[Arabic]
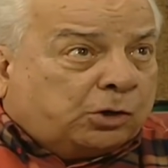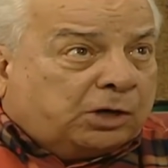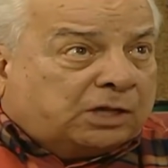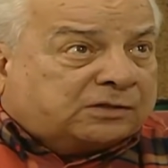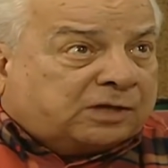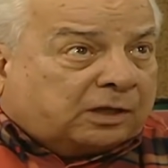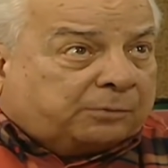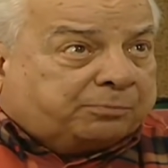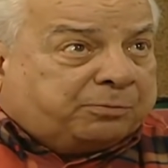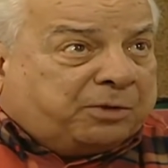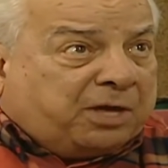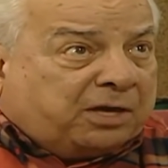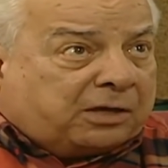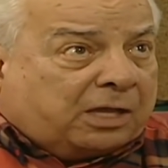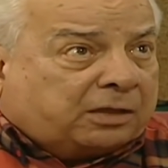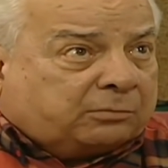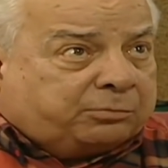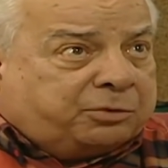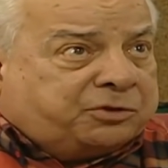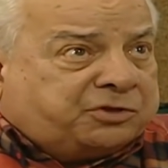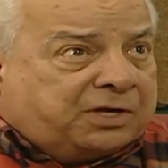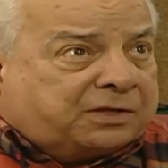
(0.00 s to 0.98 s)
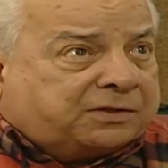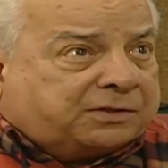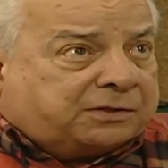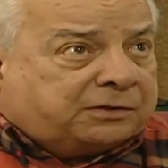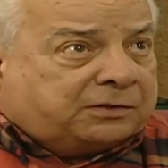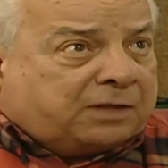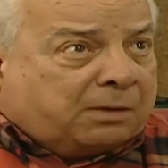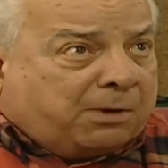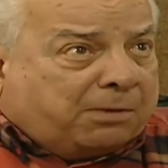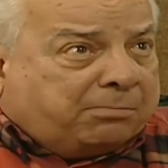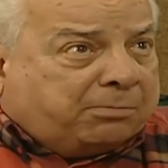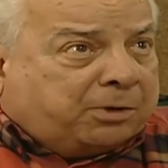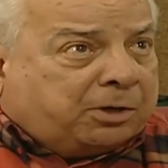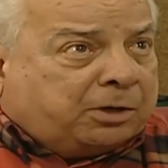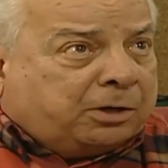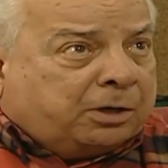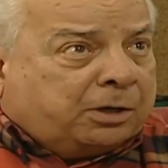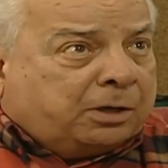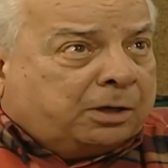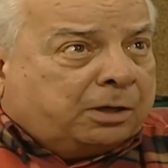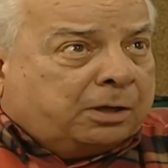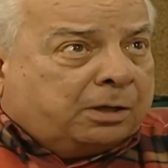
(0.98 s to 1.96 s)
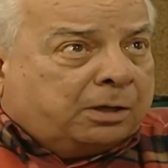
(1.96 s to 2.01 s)
وتبيع له بالقوه
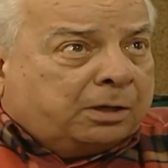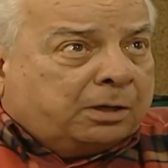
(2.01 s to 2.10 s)
تمام